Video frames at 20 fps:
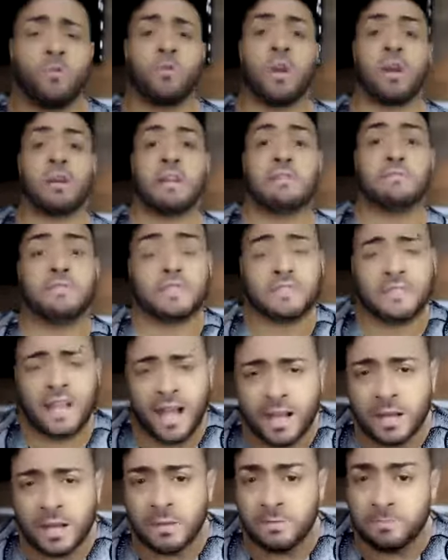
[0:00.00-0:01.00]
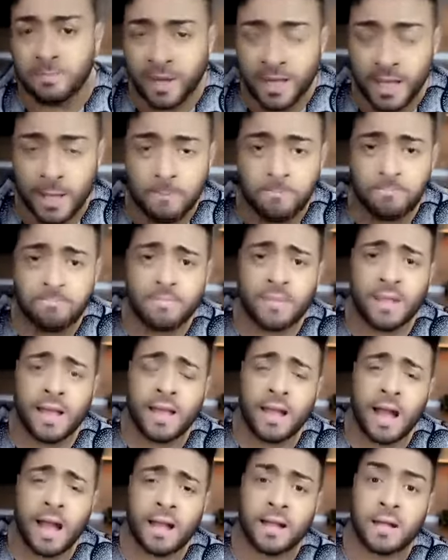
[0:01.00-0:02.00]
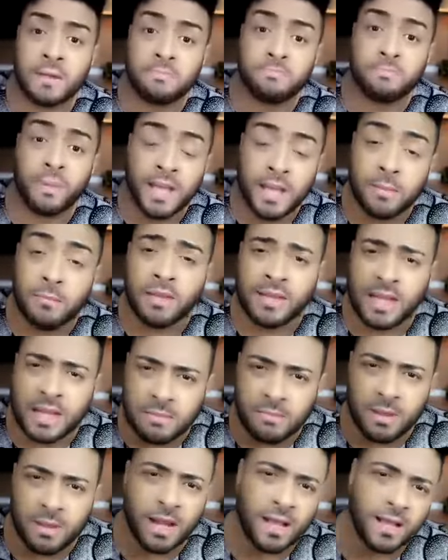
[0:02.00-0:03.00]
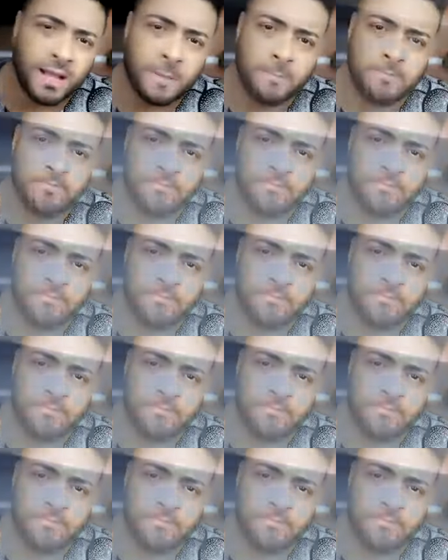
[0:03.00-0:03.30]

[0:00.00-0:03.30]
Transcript: quero levantar a campanha, a campanha Bandeira Branca